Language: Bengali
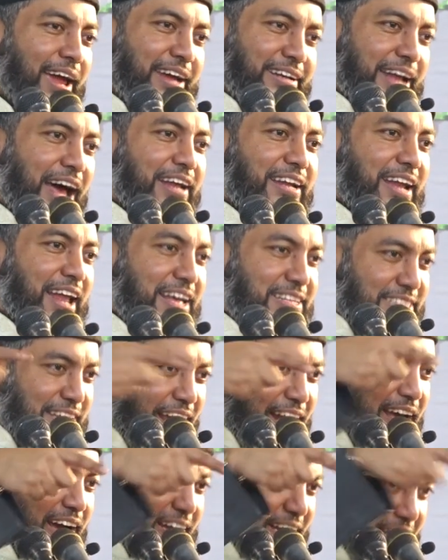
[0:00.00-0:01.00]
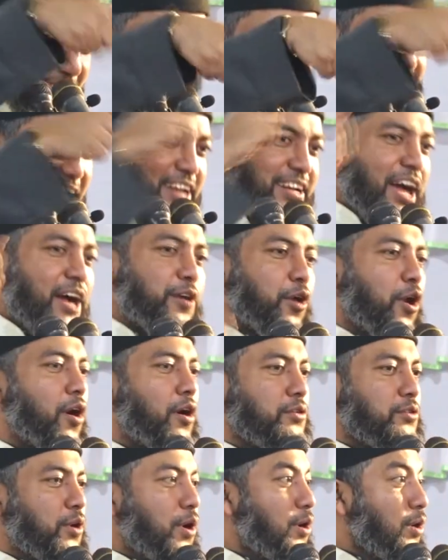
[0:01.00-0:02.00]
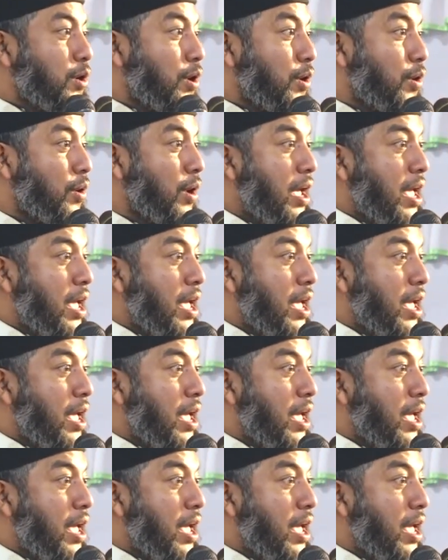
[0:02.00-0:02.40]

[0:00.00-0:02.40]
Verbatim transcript: এটা নাসারা খ্রিস্টানরা গ্রহণ করলো